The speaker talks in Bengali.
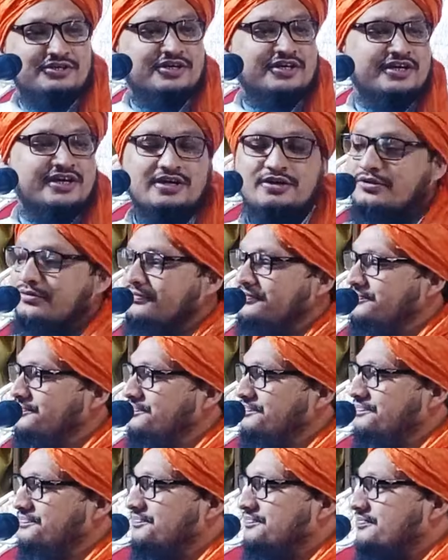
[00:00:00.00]
কি হয়ে গেল
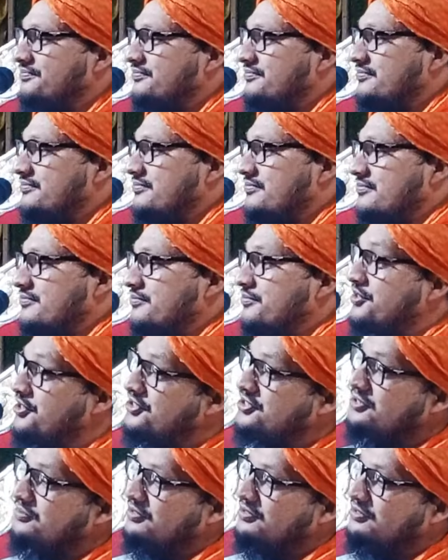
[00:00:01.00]

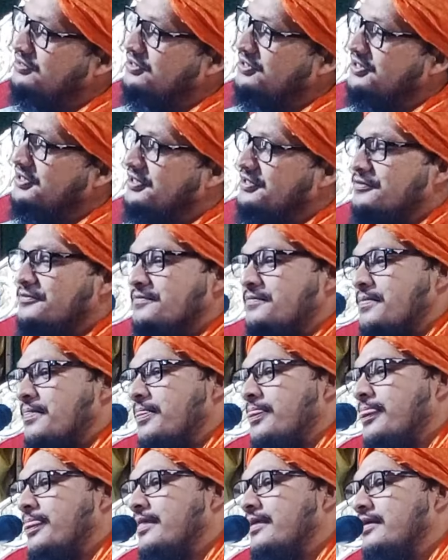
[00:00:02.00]
বৃষ্টি বন্ধ হয়ে গেল
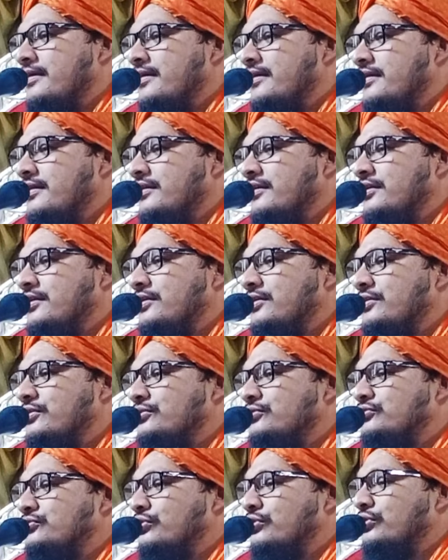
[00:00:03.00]

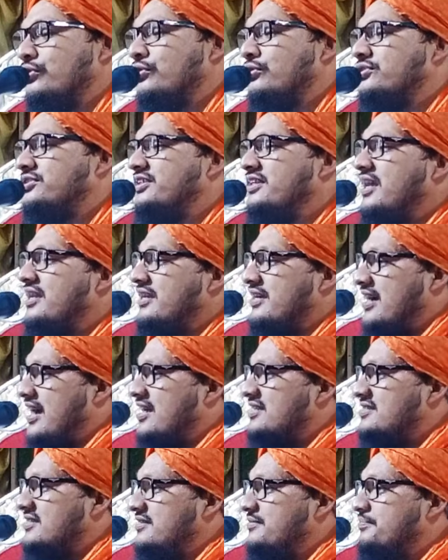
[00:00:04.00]
তো তিনারি
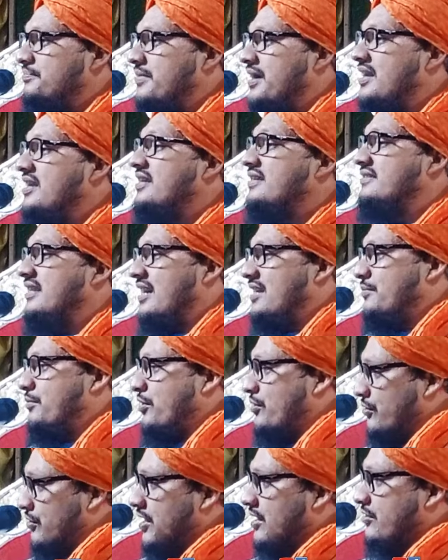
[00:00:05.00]
খাজিন মালিক তার
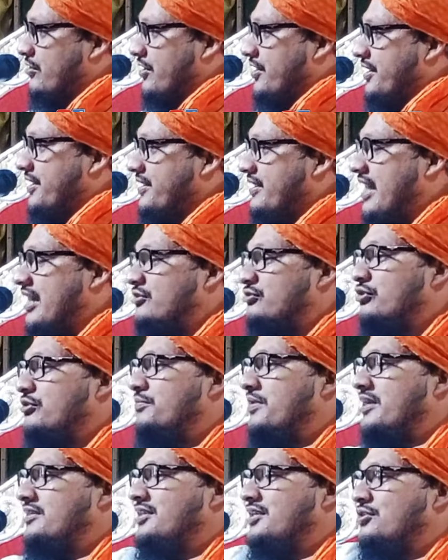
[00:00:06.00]
বর্ণনা করেন
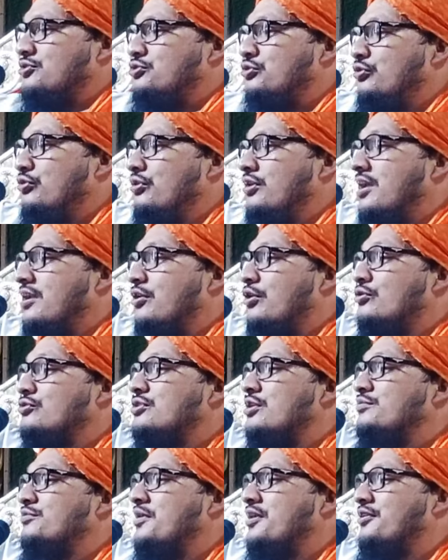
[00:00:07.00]
একজন ব্যক্তি রসুল্লাহ
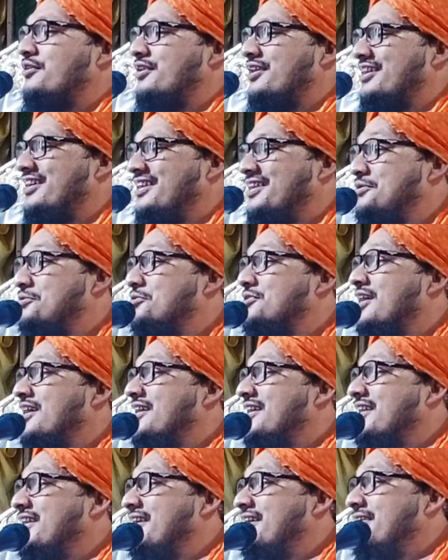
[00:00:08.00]
রওজা মুবারকে গেলেন
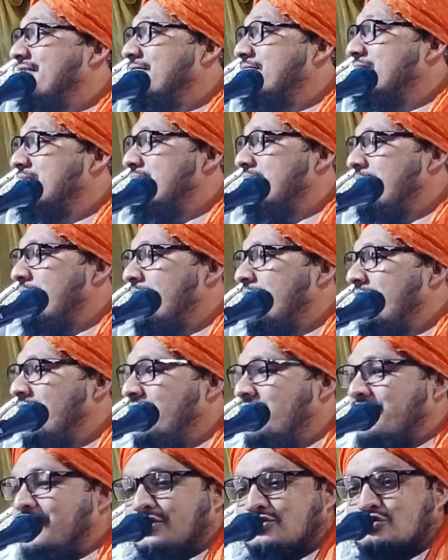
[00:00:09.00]
কোথায় গেলেন
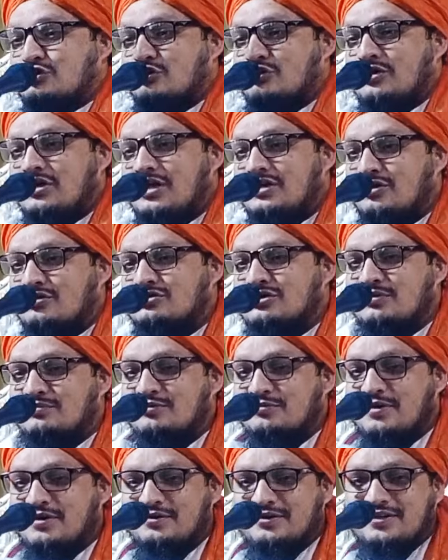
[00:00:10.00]
রসুল্লাহ রওজা
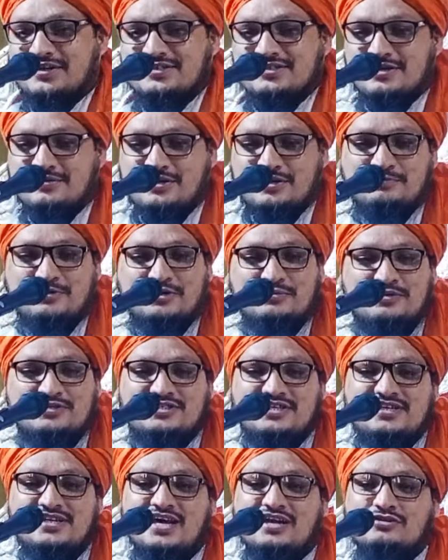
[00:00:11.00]
মুবারকে যাওয়ার পরে
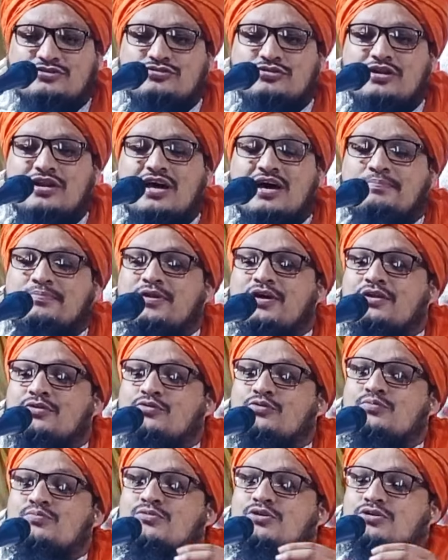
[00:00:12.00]
বলছেন ইয়া রসুল্লাহ আপনার
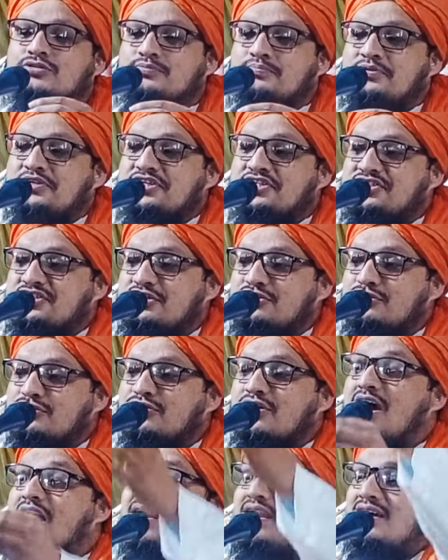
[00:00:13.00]
উম্মত বৃষ্টির
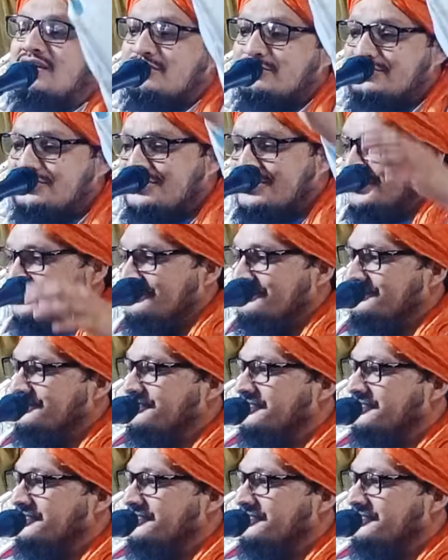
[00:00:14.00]
জন্য হালাক হচ্ছে